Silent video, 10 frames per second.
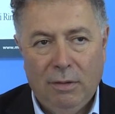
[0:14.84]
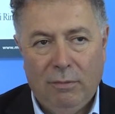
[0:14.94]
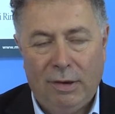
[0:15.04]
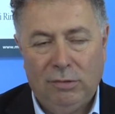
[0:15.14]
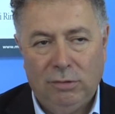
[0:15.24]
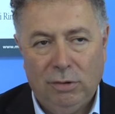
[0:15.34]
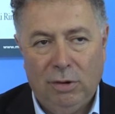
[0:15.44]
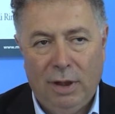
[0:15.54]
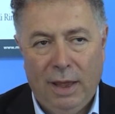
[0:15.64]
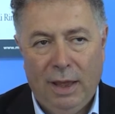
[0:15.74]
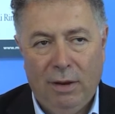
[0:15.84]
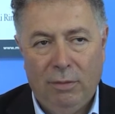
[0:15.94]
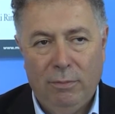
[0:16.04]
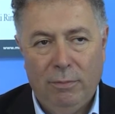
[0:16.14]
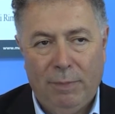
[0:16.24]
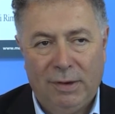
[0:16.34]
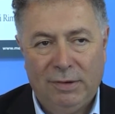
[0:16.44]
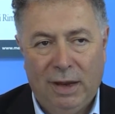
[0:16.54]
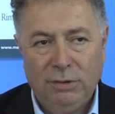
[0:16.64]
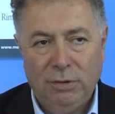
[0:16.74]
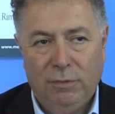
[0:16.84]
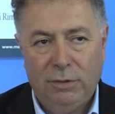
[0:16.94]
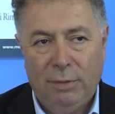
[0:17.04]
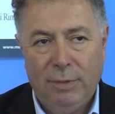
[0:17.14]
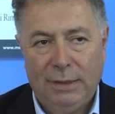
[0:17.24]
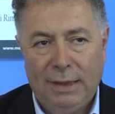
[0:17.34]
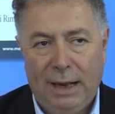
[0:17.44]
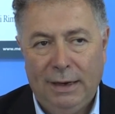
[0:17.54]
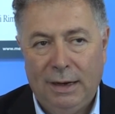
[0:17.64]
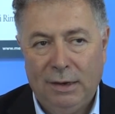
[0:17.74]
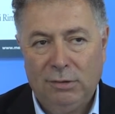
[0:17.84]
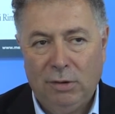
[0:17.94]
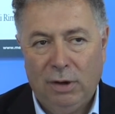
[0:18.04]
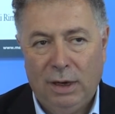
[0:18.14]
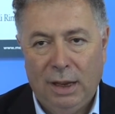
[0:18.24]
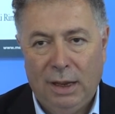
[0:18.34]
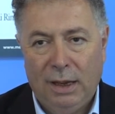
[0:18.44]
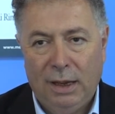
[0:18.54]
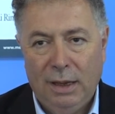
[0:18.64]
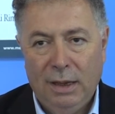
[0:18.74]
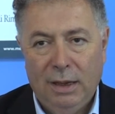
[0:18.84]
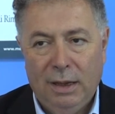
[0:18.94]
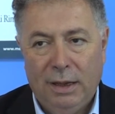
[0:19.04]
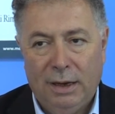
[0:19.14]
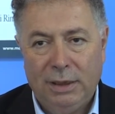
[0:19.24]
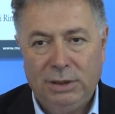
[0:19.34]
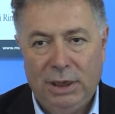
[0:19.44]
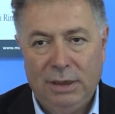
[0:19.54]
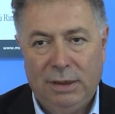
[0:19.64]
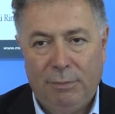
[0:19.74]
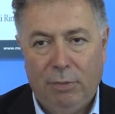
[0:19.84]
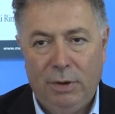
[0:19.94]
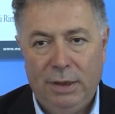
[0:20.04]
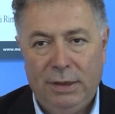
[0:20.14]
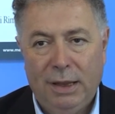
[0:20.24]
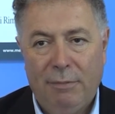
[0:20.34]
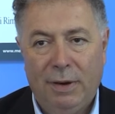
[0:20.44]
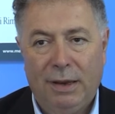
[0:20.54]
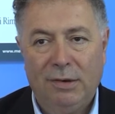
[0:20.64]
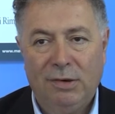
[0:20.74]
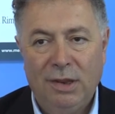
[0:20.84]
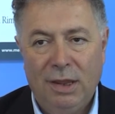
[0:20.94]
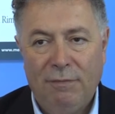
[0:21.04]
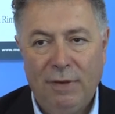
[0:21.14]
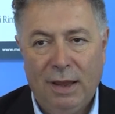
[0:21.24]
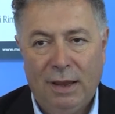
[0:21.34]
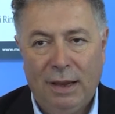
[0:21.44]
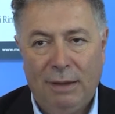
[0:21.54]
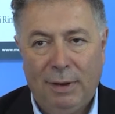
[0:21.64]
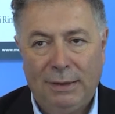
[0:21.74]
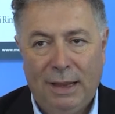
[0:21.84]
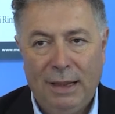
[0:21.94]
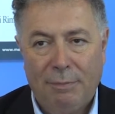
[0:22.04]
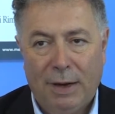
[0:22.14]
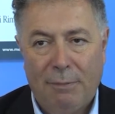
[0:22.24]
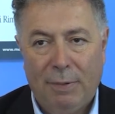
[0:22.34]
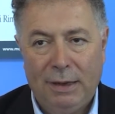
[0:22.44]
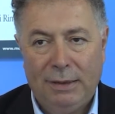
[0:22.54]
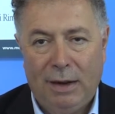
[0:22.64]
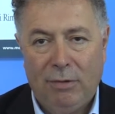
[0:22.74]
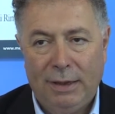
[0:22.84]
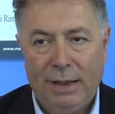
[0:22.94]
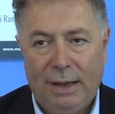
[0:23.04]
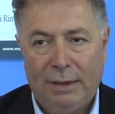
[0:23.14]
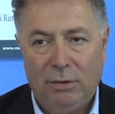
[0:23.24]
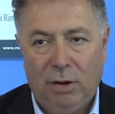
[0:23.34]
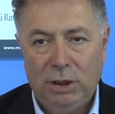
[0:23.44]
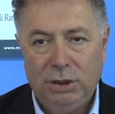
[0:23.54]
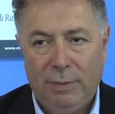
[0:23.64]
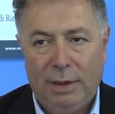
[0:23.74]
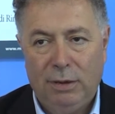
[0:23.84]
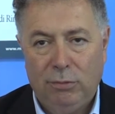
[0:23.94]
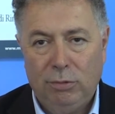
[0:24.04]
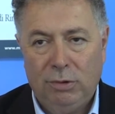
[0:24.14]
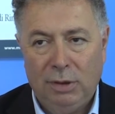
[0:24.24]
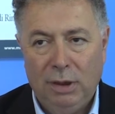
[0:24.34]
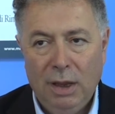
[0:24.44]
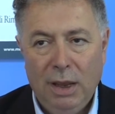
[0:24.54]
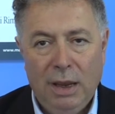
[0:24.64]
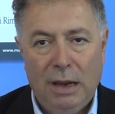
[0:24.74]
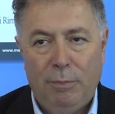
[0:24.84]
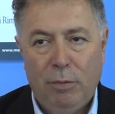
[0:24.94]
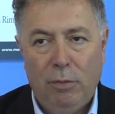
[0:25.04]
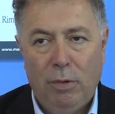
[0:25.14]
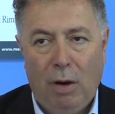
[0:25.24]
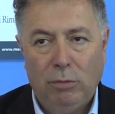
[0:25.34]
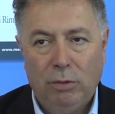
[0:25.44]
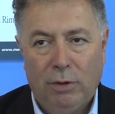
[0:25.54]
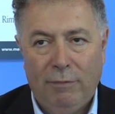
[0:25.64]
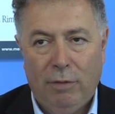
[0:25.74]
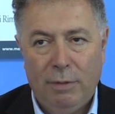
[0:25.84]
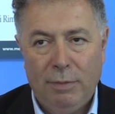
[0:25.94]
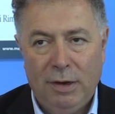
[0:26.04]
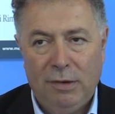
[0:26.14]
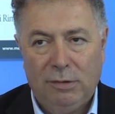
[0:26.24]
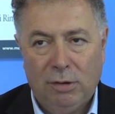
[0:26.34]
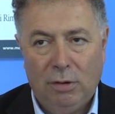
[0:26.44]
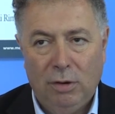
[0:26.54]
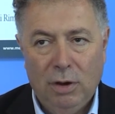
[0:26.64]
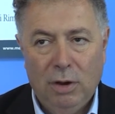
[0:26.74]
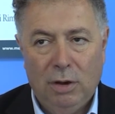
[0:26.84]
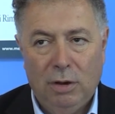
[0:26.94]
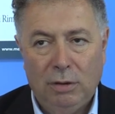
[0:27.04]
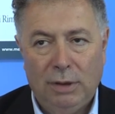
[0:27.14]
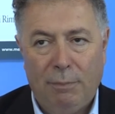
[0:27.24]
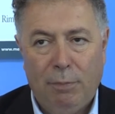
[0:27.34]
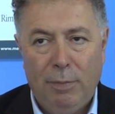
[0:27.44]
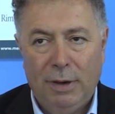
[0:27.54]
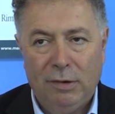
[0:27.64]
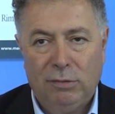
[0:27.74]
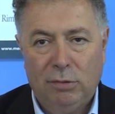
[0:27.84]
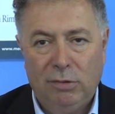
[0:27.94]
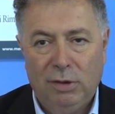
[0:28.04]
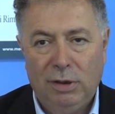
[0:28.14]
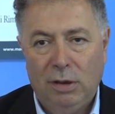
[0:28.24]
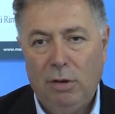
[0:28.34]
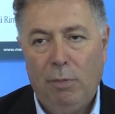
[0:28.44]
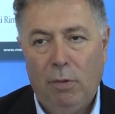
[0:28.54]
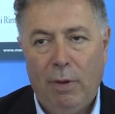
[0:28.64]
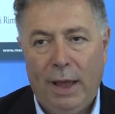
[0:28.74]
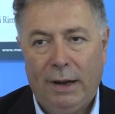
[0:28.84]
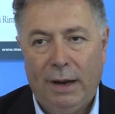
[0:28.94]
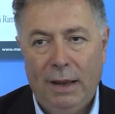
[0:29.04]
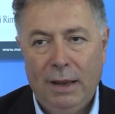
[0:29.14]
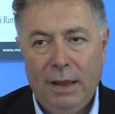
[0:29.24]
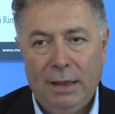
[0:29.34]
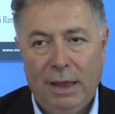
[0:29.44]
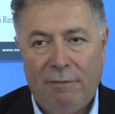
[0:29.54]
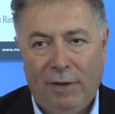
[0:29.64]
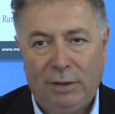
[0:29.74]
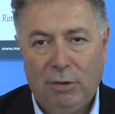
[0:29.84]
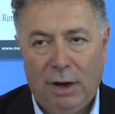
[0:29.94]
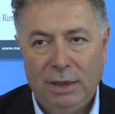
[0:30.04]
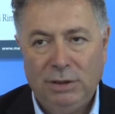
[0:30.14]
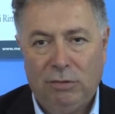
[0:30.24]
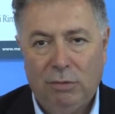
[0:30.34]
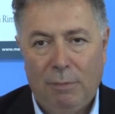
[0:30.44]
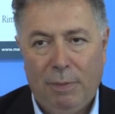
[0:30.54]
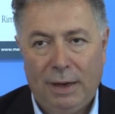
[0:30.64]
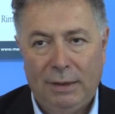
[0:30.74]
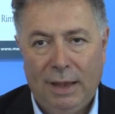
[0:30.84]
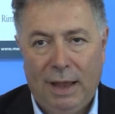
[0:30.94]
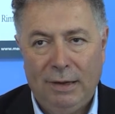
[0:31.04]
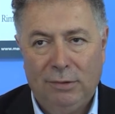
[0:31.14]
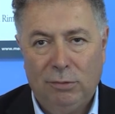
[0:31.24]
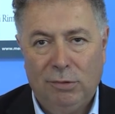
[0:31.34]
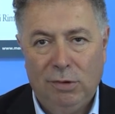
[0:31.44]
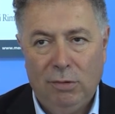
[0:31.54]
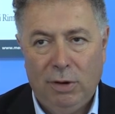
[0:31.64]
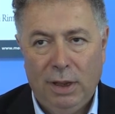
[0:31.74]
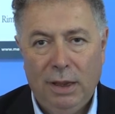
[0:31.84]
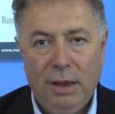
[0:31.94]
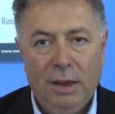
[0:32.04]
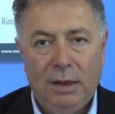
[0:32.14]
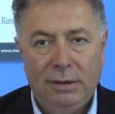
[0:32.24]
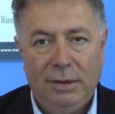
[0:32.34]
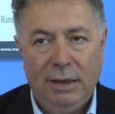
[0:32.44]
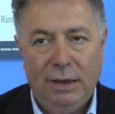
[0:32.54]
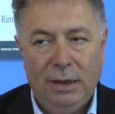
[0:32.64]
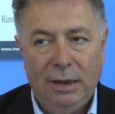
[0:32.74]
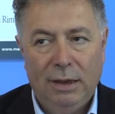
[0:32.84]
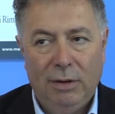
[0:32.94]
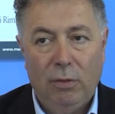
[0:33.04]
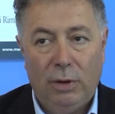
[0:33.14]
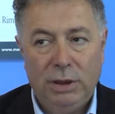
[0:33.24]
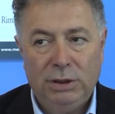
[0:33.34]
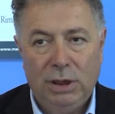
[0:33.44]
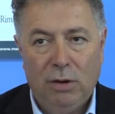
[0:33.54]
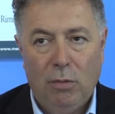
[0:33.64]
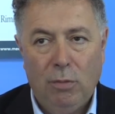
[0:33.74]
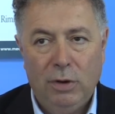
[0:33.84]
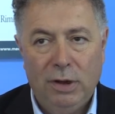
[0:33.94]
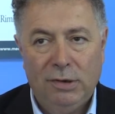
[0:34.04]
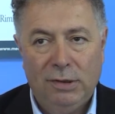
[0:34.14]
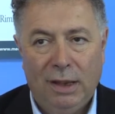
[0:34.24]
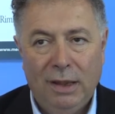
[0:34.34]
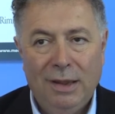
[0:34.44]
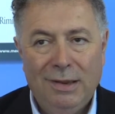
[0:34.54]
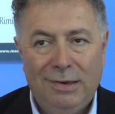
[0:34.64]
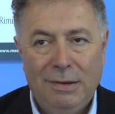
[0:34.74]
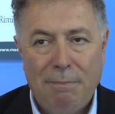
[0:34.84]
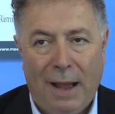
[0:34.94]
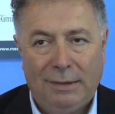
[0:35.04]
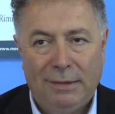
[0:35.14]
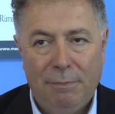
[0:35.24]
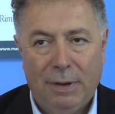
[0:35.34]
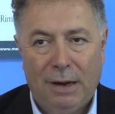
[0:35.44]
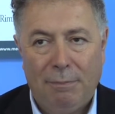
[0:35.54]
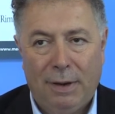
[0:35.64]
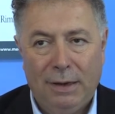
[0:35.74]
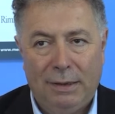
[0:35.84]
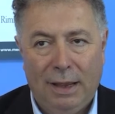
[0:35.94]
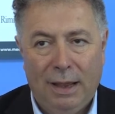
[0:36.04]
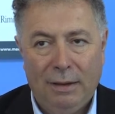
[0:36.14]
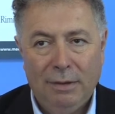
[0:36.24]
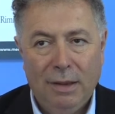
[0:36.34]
Questo è un passaggio fondamentale nella storia recente politica perché significa che la battaglia per la parità non è dei cattolici ma di tutti. Il più autorevole ministro eh, della pubblica istruzione del dopoguerra che ha fatto la legge sulla parità e l'istruzione di eh, origine comunista si batte per la parità.